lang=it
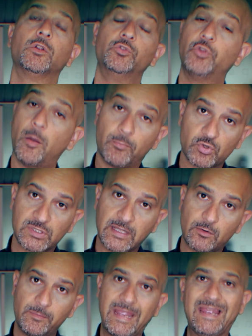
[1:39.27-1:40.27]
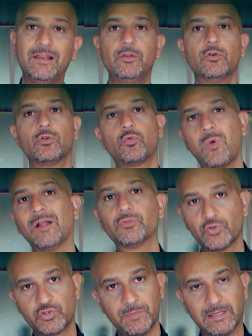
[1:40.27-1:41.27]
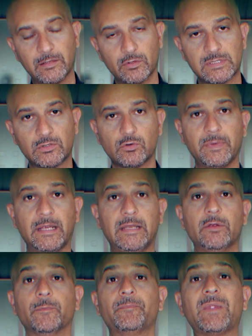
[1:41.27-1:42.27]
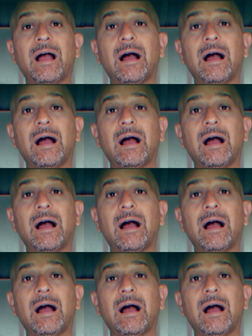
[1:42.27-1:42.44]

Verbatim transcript: dopo starò meglio, quanto ci metterò a starò meglio.